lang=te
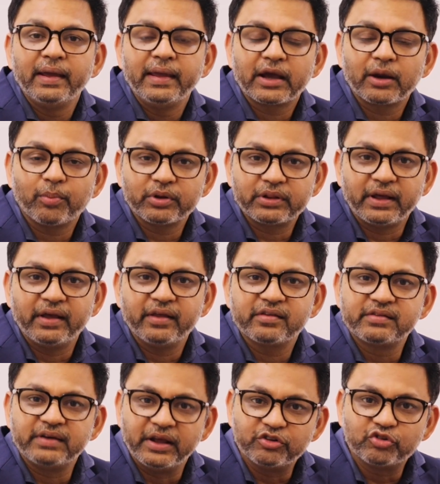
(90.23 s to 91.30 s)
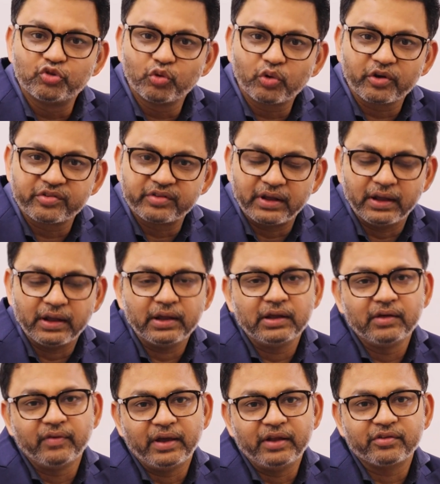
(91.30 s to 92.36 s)
ఇకపోతే స్టేజ్ టూకి వస్తే ఈ
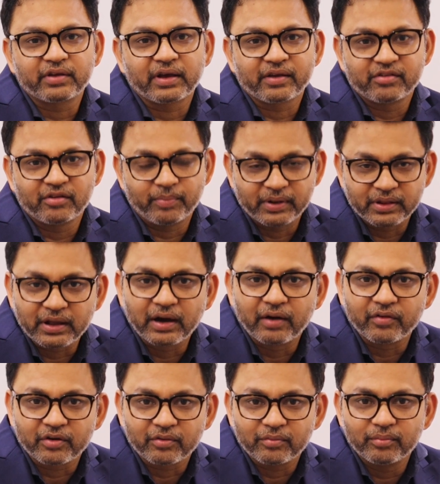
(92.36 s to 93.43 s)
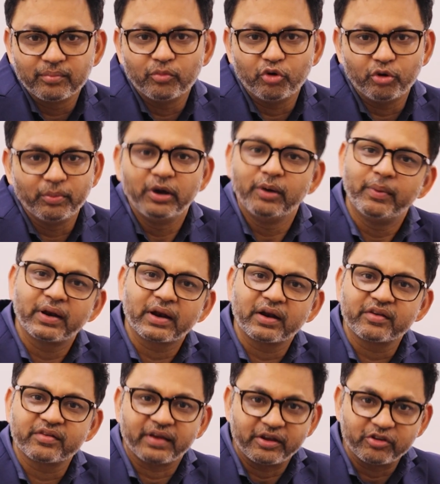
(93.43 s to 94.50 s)
వెయిన్స్ కాస్త పెద్దగా అవటం మూడు మిల్లీమీటర్ కింద
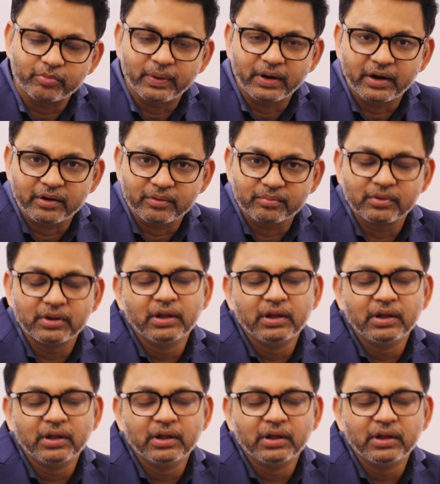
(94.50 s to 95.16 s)
సైజు పెరగటం